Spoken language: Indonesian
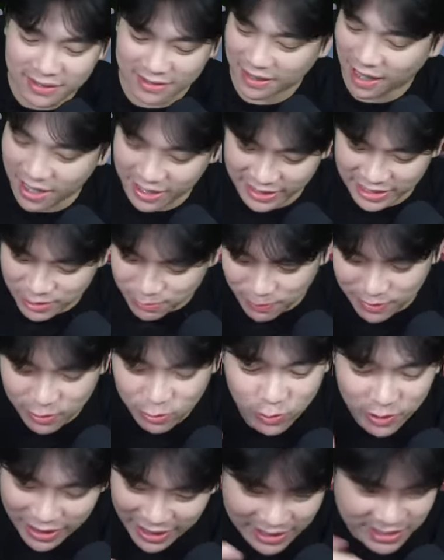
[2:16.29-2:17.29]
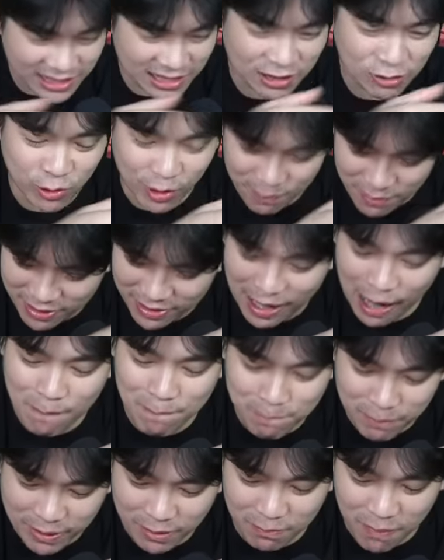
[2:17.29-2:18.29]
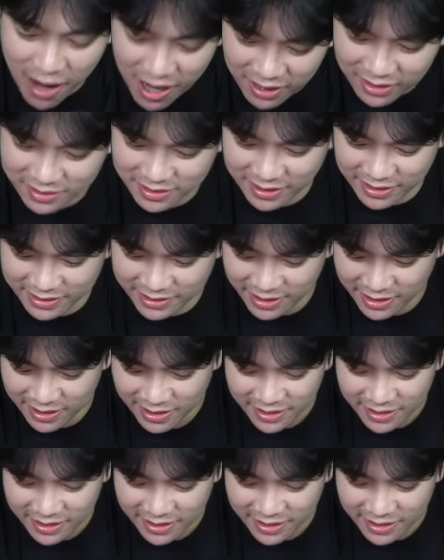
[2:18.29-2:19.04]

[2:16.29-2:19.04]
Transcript: karismanya itu Leslie itu emang dapet banget guys ya